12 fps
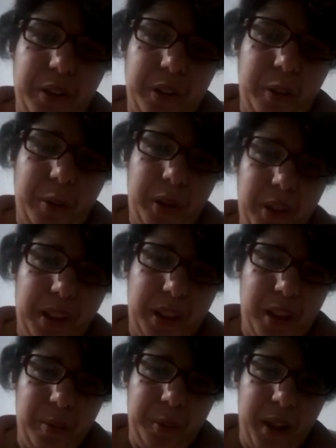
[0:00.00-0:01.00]
No los puedo
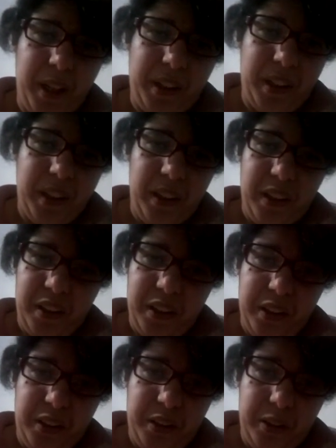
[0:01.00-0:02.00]
intercambiar.
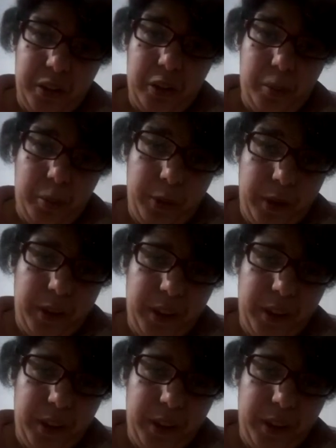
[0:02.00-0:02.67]
No los puedo